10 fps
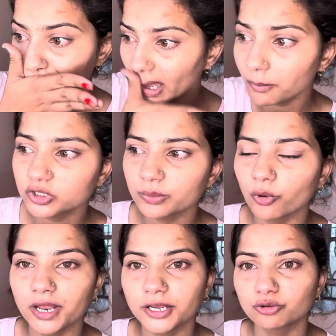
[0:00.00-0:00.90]
मुझे
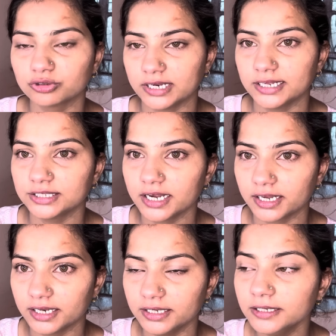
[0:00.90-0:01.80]
बोले कि तू चली जा
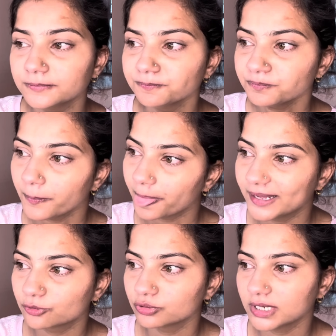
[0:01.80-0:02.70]
अकेली या
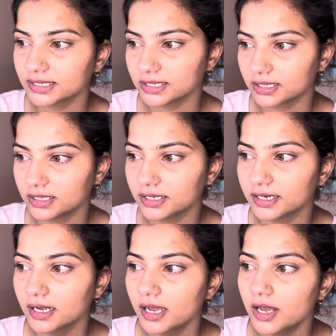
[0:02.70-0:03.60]
तू जा सकती है
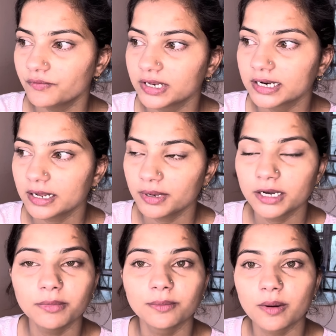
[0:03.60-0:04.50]
फिर है ना मैंने
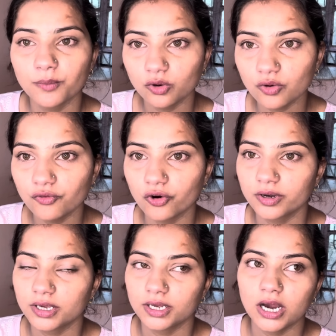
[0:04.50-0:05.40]
मेरी मम्मी को फ़ोन
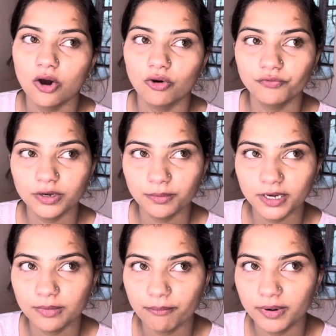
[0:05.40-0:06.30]
किया और फिर मेरी
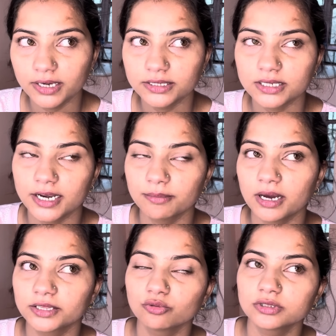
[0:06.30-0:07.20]
मम्मी ने सारी
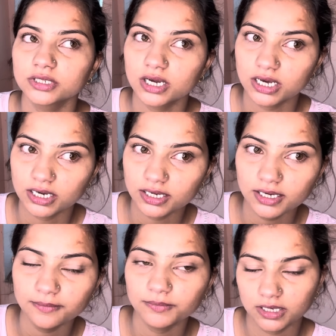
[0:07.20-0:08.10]
बातें उनसे करी है
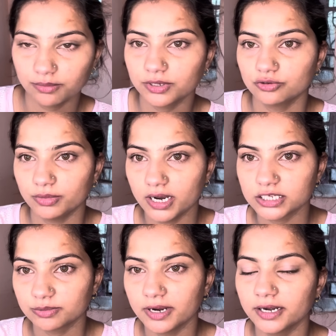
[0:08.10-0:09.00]
मतलब कि जो मेरे
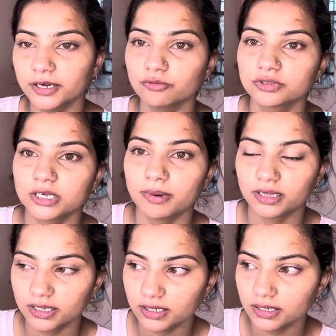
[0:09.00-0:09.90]
हस्बैंड है उनसे
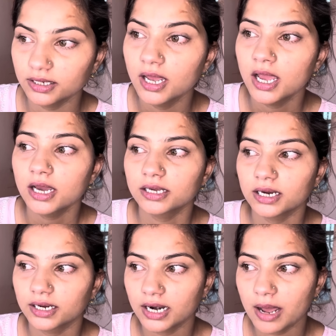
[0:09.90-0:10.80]
बातें करी कि
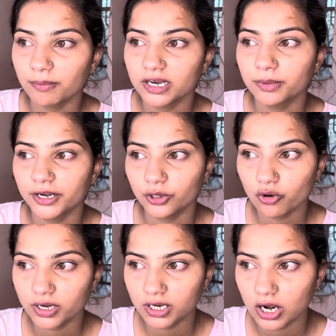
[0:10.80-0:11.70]
अगर आप मेरी बेटी को
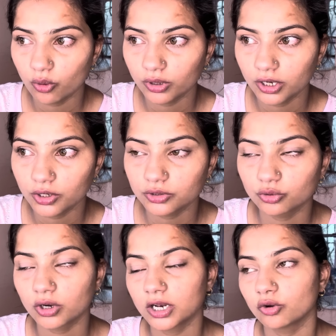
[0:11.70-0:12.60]
निकालोगे
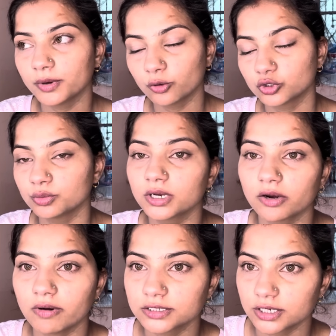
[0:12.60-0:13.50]
तो कल को मैं कुछ भी
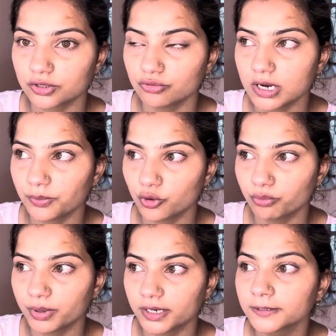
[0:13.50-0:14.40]
करवा सकती हूँ आपके
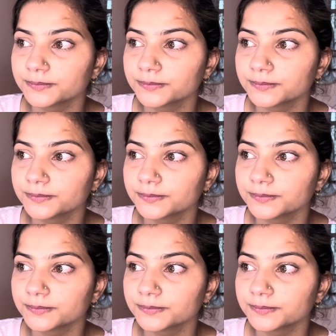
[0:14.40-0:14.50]
ऊपर